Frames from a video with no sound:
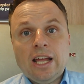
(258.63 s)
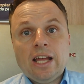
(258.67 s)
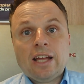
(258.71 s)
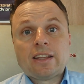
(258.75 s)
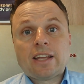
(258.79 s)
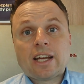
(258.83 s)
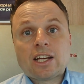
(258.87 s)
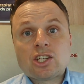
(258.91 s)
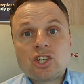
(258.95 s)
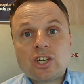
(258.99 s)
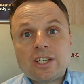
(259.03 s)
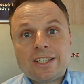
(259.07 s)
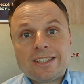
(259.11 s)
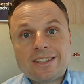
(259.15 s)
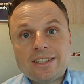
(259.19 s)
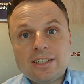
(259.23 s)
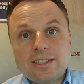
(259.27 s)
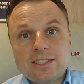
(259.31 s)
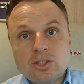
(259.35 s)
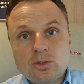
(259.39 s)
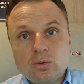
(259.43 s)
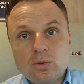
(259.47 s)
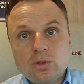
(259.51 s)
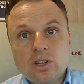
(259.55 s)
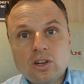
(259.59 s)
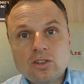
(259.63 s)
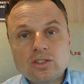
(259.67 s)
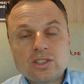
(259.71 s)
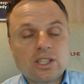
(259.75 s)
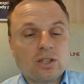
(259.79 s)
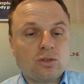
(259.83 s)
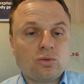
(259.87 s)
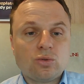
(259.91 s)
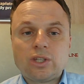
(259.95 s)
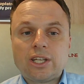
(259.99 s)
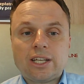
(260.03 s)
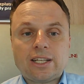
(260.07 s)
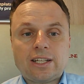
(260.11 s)
Także decydująca
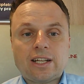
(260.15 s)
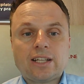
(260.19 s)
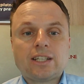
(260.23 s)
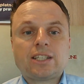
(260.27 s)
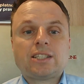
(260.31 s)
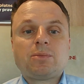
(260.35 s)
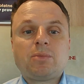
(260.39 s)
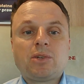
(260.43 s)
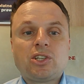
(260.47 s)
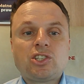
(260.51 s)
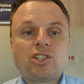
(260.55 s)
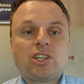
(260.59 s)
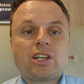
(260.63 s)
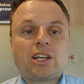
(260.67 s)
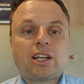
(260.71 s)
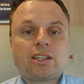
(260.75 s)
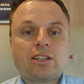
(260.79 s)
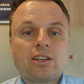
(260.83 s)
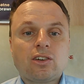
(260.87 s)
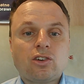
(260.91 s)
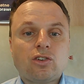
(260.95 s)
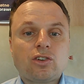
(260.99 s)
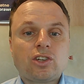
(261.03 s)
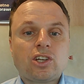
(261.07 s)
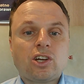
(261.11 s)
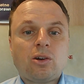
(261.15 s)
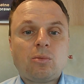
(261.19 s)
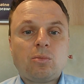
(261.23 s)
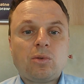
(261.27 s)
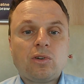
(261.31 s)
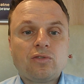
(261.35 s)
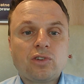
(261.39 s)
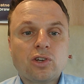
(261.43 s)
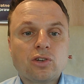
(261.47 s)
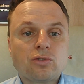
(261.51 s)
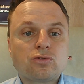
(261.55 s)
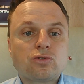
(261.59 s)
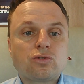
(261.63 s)
tutaj dla nas będzie kategoria
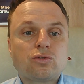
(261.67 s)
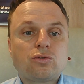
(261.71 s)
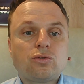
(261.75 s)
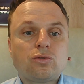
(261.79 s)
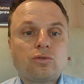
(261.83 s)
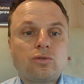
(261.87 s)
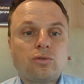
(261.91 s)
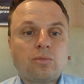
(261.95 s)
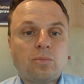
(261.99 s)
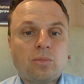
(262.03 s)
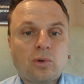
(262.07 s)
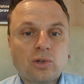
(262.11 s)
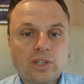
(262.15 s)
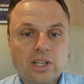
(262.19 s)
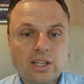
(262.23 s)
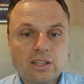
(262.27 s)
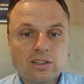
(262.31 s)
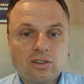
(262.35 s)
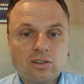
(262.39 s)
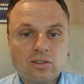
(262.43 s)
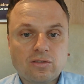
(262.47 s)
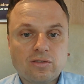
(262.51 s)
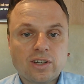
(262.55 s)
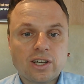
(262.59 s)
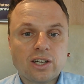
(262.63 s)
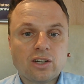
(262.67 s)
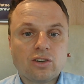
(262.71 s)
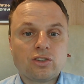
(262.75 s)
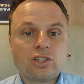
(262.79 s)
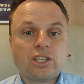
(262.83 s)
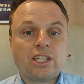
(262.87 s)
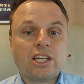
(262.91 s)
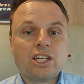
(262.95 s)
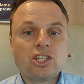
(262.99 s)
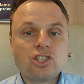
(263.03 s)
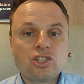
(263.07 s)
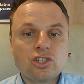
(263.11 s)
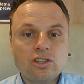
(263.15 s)
obowiązku podatkowego.
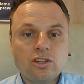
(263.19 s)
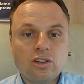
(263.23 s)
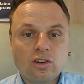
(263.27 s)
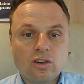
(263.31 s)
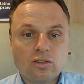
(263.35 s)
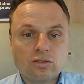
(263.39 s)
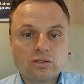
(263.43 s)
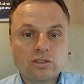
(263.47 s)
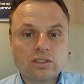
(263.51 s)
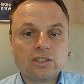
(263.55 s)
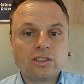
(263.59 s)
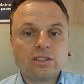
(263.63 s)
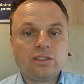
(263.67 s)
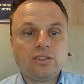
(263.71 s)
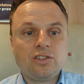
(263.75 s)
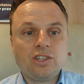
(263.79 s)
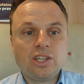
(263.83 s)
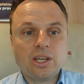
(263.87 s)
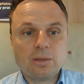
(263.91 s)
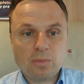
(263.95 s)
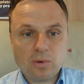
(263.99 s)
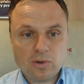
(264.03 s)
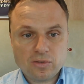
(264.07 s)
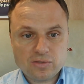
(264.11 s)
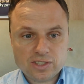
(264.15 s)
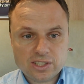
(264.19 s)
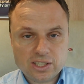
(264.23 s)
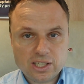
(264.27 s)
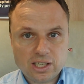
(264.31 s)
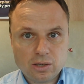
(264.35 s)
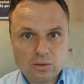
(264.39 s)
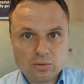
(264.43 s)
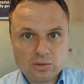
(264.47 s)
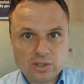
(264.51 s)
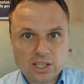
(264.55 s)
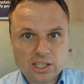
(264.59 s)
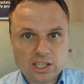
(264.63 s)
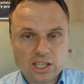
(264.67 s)
Jeśli on nie
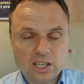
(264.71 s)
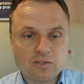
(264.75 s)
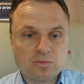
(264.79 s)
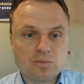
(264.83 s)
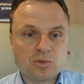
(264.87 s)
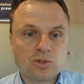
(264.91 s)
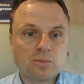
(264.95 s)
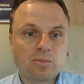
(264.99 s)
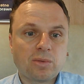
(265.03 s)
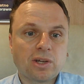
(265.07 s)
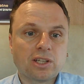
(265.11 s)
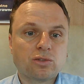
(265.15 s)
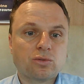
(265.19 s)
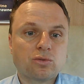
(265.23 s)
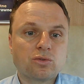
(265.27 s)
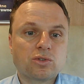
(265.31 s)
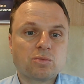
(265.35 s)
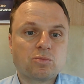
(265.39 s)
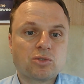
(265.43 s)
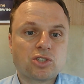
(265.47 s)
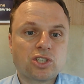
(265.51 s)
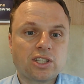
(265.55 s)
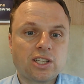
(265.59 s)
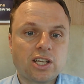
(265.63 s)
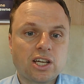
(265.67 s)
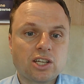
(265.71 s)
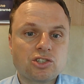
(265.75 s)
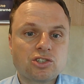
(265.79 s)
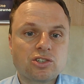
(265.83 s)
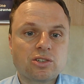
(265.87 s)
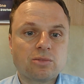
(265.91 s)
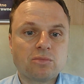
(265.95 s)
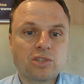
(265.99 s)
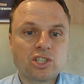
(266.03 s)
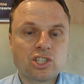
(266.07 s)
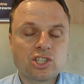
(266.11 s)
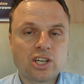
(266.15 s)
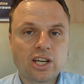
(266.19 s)
powstał, tak jak w przypadku
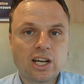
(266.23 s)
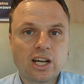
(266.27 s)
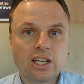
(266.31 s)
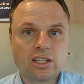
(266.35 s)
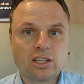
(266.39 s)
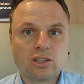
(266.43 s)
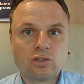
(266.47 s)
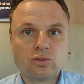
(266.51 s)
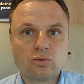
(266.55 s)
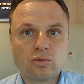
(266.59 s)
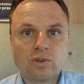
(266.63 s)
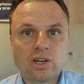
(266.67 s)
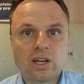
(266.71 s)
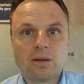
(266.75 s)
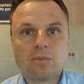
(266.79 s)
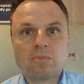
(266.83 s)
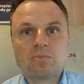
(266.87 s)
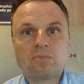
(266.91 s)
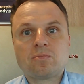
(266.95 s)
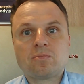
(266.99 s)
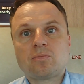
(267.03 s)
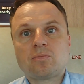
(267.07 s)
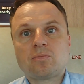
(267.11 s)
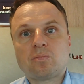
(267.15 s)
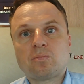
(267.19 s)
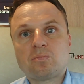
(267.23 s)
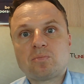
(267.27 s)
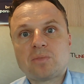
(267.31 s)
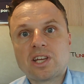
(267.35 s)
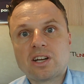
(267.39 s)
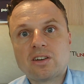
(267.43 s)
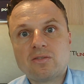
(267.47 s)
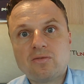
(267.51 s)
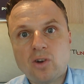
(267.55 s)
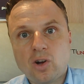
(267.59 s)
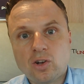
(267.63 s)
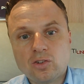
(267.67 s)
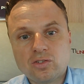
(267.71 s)
sprzedaży mieszkania, która
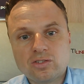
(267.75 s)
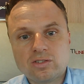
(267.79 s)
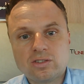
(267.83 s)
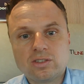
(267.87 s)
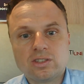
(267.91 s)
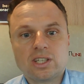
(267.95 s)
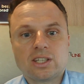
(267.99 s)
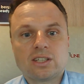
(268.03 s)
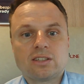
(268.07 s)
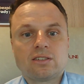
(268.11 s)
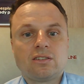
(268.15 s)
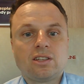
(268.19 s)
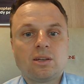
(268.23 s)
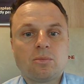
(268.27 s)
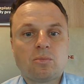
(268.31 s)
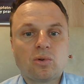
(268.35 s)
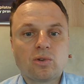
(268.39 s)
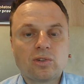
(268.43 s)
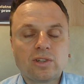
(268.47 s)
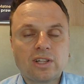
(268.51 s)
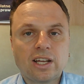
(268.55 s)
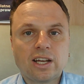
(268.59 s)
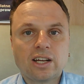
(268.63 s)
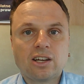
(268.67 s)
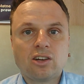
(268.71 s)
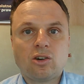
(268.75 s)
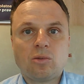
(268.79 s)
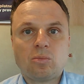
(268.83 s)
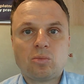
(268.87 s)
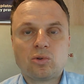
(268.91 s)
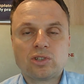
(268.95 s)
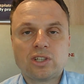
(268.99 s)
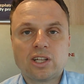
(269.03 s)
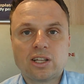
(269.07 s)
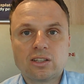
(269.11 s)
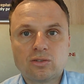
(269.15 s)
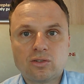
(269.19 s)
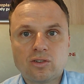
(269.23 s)
pierwotnie nie podlega
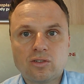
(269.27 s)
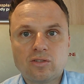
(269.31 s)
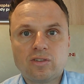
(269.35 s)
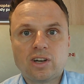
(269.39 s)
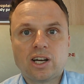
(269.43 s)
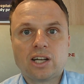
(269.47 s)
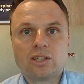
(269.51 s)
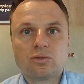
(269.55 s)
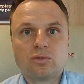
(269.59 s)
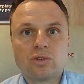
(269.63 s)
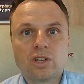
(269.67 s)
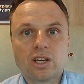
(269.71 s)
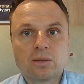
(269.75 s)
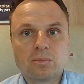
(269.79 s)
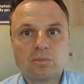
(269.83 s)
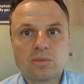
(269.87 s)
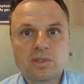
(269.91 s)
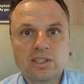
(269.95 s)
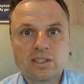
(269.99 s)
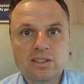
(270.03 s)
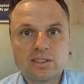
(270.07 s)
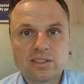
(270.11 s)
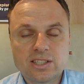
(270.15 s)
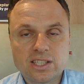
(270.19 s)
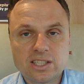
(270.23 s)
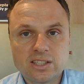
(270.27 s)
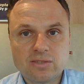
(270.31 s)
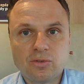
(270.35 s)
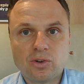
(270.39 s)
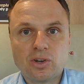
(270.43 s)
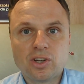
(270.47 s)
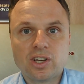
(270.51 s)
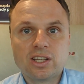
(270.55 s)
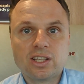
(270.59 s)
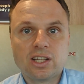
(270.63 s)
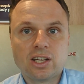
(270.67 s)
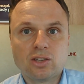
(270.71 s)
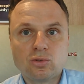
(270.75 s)
opodatkowaniu, jakby ze
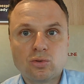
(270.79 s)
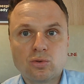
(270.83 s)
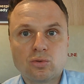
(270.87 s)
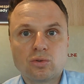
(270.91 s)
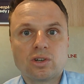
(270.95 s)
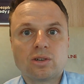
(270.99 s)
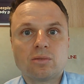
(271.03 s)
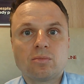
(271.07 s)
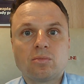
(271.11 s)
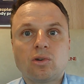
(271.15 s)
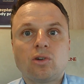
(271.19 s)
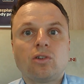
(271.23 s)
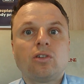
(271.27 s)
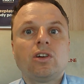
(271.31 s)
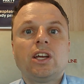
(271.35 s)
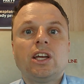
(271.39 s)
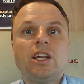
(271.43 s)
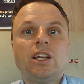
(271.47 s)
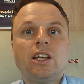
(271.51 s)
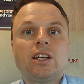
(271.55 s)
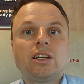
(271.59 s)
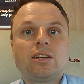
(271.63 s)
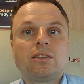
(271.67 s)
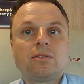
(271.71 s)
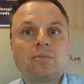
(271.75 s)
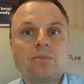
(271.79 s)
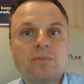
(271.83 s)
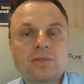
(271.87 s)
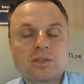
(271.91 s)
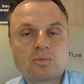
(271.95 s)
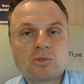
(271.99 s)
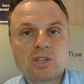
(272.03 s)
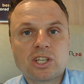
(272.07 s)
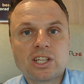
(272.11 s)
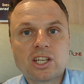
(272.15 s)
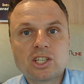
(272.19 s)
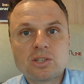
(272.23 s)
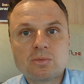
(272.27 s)
swojej natury, bo
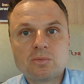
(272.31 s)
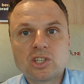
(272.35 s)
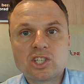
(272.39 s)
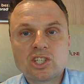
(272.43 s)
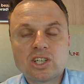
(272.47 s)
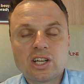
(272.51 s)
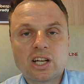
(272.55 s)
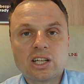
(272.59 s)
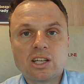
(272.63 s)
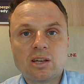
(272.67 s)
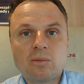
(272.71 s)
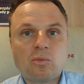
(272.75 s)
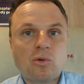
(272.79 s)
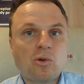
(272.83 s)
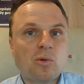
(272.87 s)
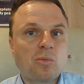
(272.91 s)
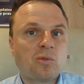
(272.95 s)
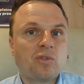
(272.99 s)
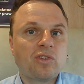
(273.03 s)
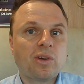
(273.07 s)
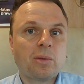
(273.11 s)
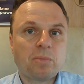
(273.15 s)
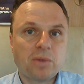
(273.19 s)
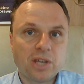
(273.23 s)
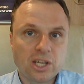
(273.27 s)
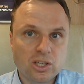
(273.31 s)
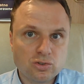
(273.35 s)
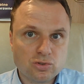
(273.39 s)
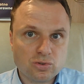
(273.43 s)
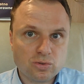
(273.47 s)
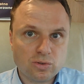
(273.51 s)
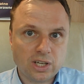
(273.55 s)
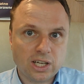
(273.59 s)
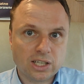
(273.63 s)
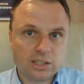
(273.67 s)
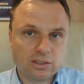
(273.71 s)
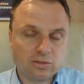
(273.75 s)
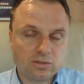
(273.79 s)
sprzedaż mieszkania po upływie 5
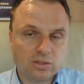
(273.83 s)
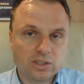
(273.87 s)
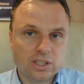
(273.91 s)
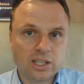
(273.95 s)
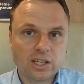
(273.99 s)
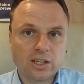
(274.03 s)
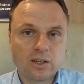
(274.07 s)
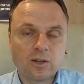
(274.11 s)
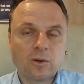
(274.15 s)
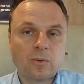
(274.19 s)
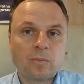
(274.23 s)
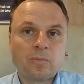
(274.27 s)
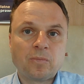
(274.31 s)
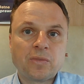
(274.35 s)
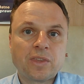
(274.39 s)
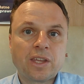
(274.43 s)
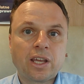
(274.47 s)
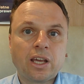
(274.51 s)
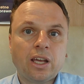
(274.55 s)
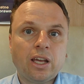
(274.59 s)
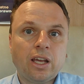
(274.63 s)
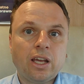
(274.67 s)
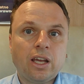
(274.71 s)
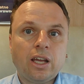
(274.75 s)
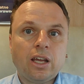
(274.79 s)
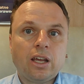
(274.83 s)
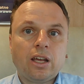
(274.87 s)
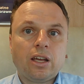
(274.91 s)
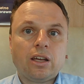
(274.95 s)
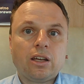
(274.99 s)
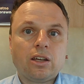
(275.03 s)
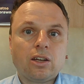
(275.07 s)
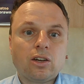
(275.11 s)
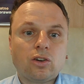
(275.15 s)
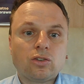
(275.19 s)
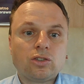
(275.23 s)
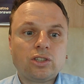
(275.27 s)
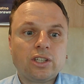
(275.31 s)
lat od jego,
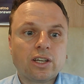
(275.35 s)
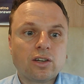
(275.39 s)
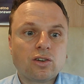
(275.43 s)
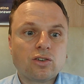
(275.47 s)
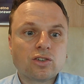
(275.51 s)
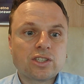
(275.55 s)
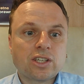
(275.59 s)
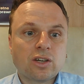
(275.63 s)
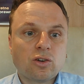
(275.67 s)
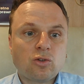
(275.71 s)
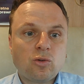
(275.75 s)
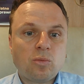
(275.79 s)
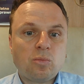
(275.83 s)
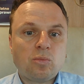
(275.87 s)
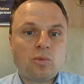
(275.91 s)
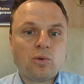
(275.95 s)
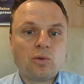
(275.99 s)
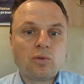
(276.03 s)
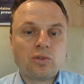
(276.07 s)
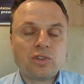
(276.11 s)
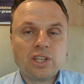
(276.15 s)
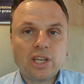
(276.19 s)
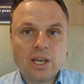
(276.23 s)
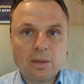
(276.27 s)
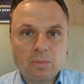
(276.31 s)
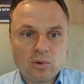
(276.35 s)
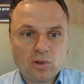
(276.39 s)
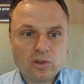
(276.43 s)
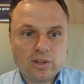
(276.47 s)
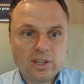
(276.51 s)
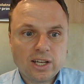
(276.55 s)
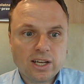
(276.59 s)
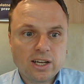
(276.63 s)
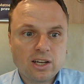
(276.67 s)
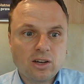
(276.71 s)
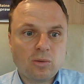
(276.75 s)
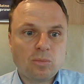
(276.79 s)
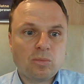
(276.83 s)
y, od jego zakupu nie
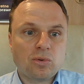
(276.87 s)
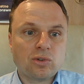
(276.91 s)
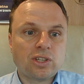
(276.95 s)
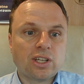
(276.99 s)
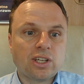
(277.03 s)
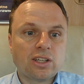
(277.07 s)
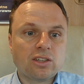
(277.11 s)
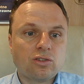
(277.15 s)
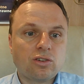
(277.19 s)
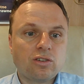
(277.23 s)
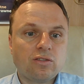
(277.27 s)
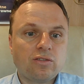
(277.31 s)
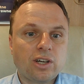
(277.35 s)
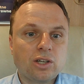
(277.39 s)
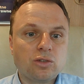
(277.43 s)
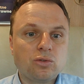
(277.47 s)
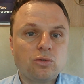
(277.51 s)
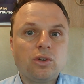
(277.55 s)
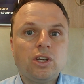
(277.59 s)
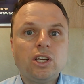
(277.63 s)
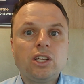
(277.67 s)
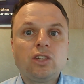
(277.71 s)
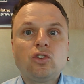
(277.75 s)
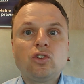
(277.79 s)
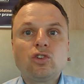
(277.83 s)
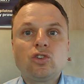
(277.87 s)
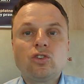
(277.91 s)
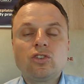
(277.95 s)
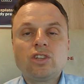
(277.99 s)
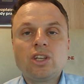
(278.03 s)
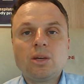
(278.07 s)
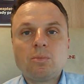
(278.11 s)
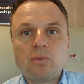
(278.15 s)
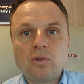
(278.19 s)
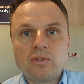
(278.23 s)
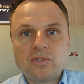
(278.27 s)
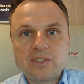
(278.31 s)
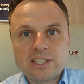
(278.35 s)
podlega opodatkowaniu, no to
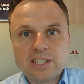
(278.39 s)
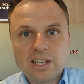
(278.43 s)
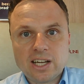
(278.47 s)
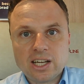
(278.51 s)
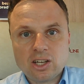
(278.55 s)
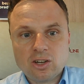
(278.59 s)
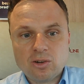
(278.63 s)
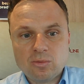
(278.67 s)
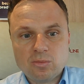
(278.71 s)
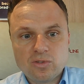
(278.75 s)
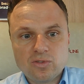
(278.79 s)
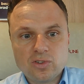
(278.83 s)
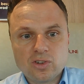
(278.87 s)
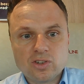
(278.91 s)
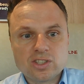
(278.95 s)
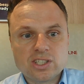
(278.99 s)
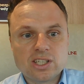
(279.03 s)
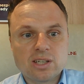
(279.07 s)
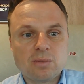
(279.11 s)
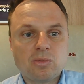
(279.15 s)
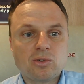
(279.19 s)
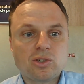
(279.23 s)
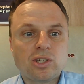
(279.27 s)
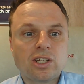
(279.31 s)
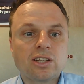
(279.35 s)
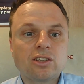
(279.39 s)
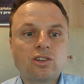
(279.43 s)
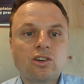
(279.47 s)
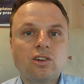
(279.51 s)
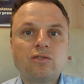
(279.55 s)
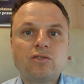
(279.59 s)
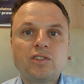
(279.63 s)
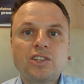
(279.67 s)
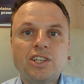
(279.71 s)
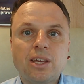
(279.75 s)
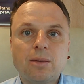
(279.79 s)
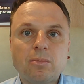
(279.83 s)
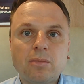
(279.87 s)
nie powstaje obowiązek
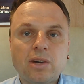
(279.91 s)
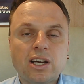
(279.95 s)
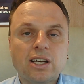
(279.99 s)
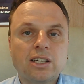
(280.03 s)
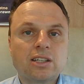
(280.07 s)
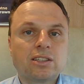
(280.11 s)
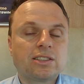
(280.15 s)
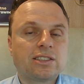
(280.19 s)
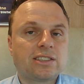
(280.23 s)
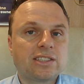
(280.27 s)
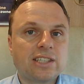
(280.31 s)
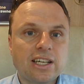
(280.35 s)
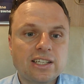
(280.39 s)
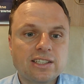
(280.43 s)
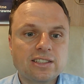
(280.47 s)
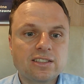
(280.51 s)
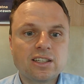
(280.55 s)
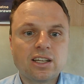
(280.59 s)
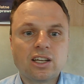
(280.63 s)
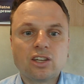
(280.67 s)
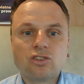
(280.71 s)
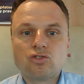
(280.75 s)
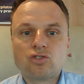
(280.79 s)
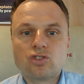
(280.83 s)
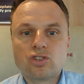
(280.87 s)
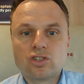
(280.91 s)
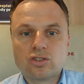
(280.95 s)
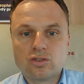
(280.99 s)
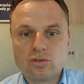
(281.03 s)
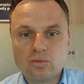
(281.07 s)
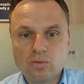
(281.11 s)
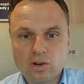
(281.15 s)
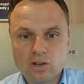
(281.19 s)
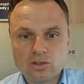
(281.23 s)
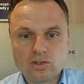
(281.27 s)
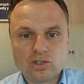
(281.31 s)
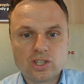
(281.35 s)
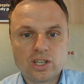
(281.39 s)
podatkowy, nie ma zeznań czy
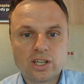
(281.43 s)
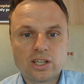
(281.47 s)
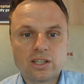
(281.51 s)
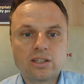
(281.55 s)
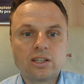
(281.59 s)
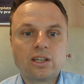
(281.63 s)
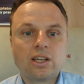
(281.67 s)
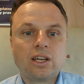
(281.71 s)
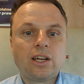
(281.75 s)
zgłoszeń,